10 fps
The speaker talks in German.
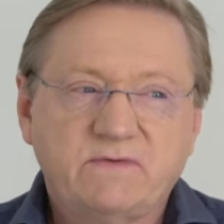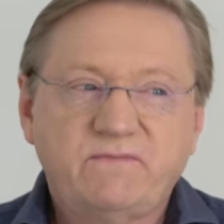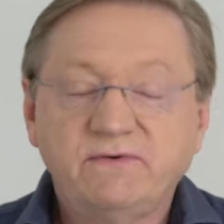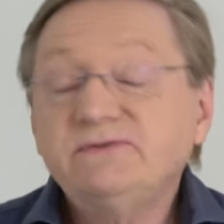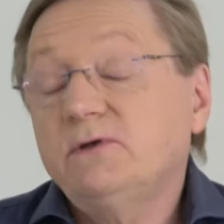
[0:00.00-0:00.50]

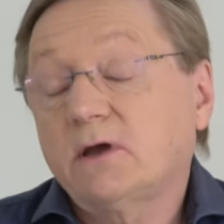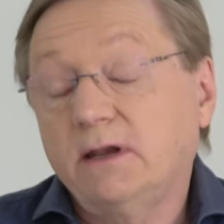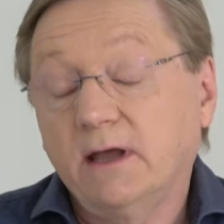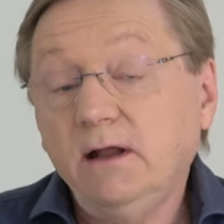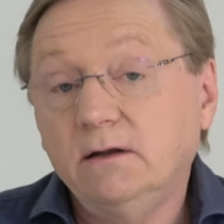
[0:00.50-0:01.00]
Wir wissen ja
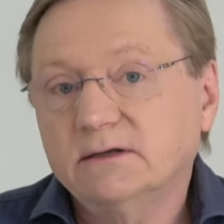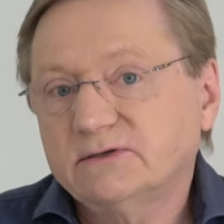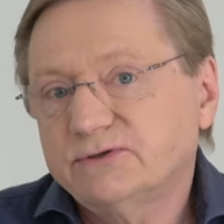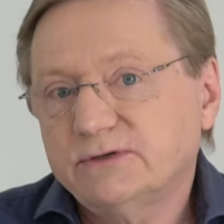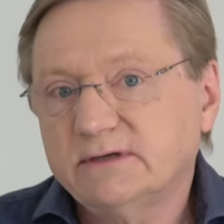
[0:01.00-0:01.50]
generell,
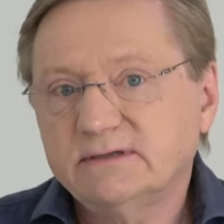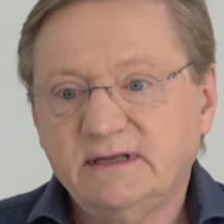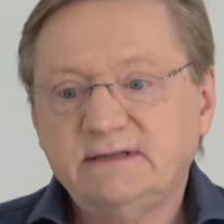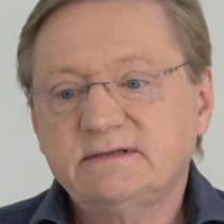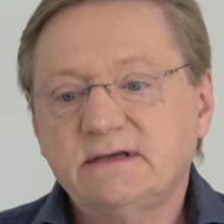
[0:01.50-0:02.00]
dass äh,
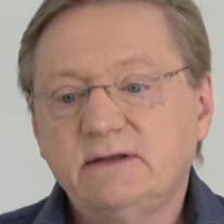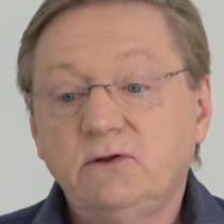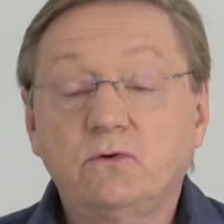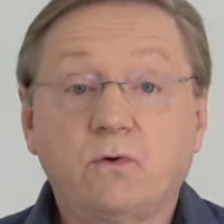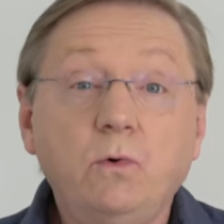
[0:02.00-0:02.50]
Sätze eine
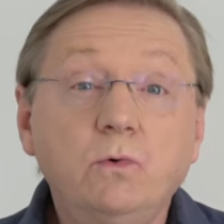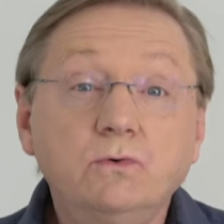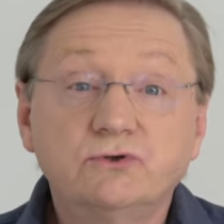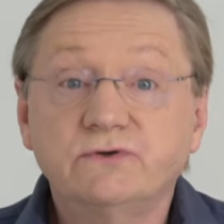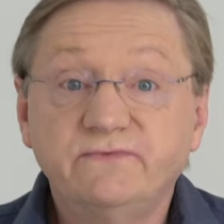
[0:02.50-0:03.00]

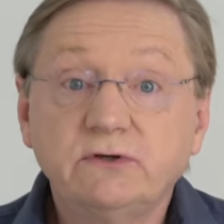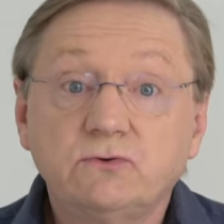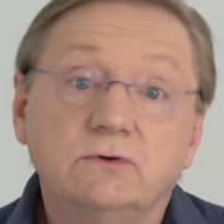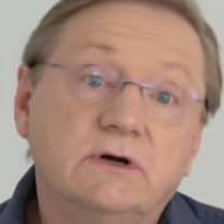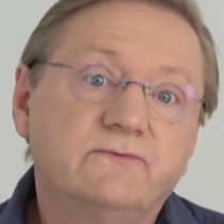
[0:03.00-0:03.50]
große
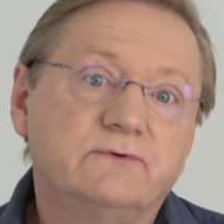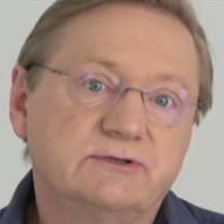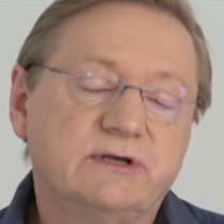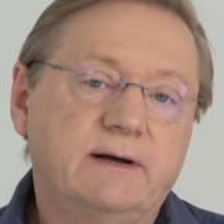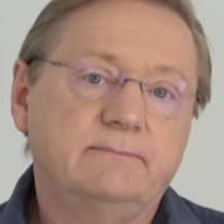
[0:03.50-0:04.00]
Wirkung auf
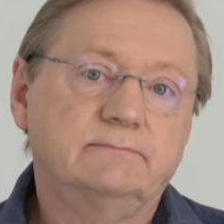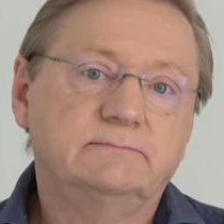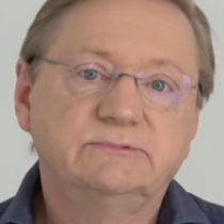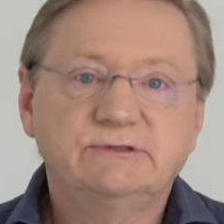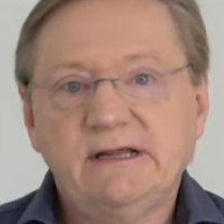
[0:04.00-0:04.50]
uns haben.
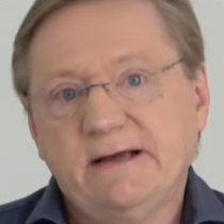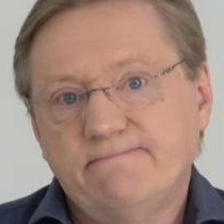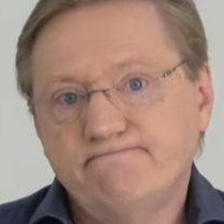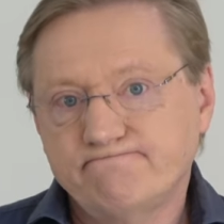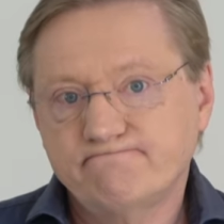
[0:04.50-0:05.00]
Klar.
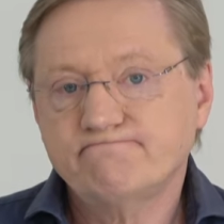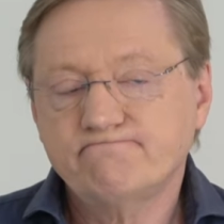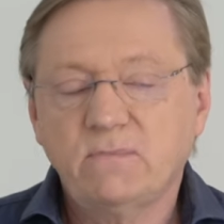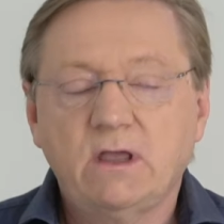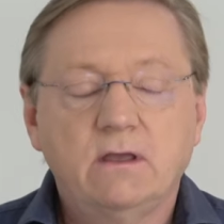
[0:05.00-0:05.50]

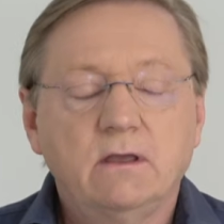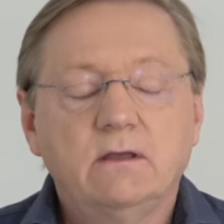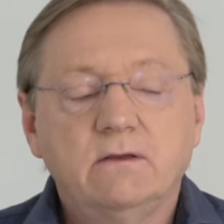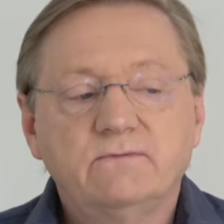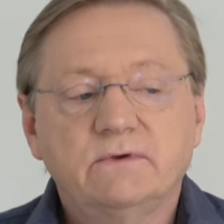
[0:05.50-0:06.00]

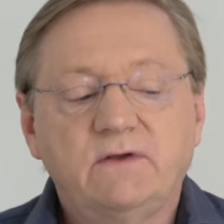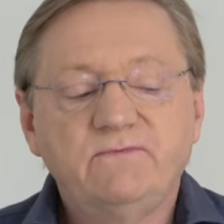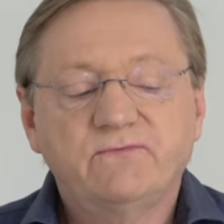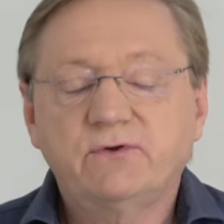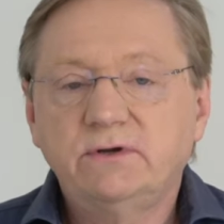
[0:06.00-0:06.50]
Kennen
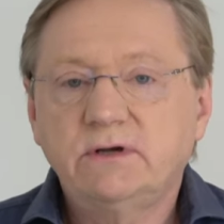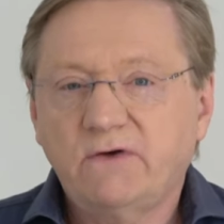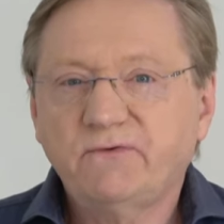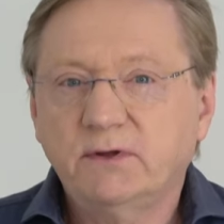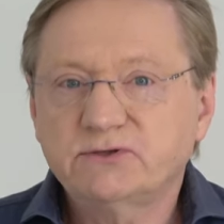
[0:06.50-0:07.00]
wir von
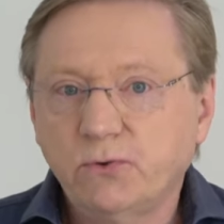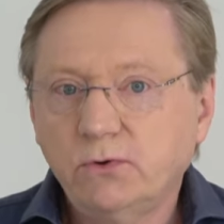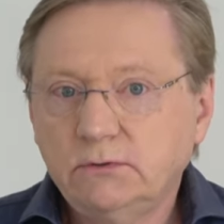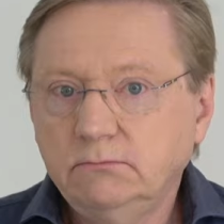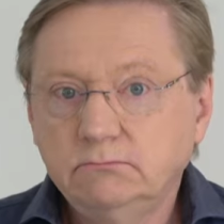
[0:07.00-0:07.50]

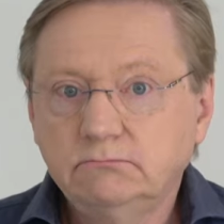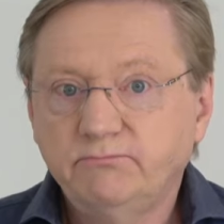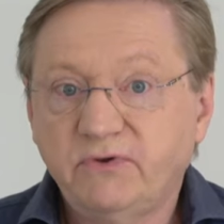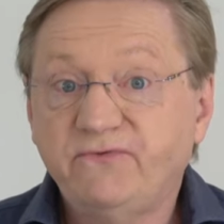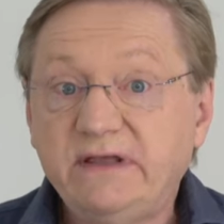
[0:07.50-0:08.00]
Affirmationen,
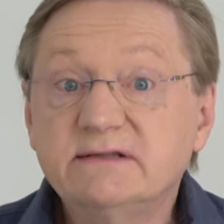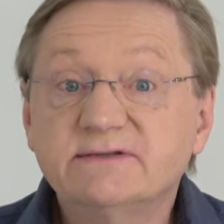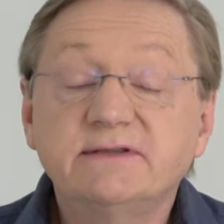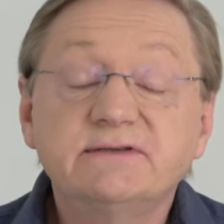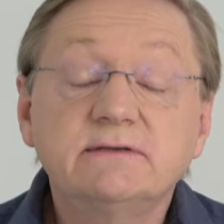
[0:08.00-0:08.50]

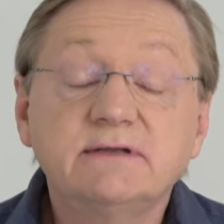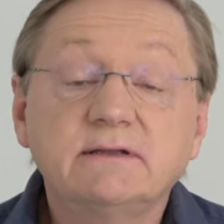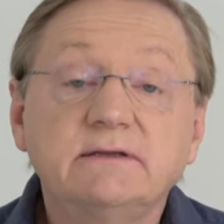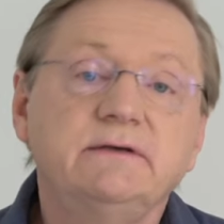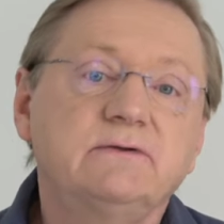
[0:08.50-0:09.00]
Befehlssätze,
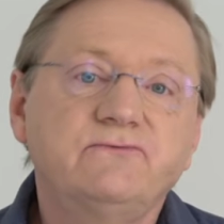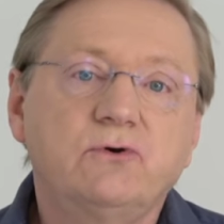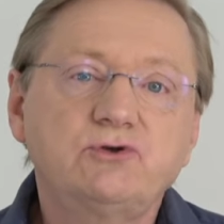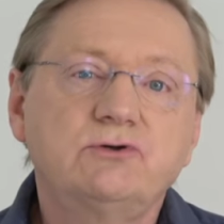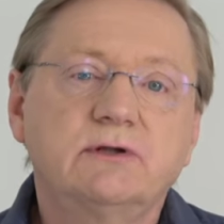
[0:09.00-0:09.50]
sagt die
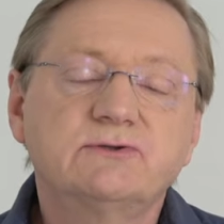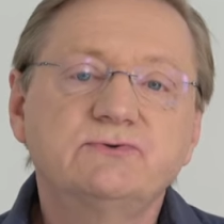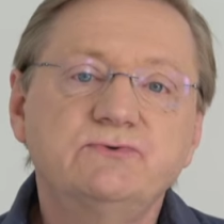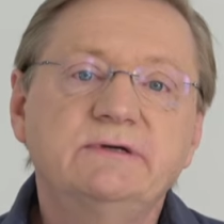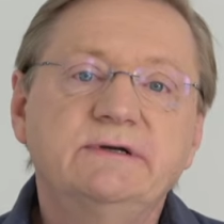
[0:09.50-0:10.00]
Hirnforschung
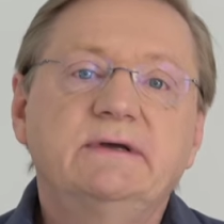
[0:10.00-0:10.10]
dazu.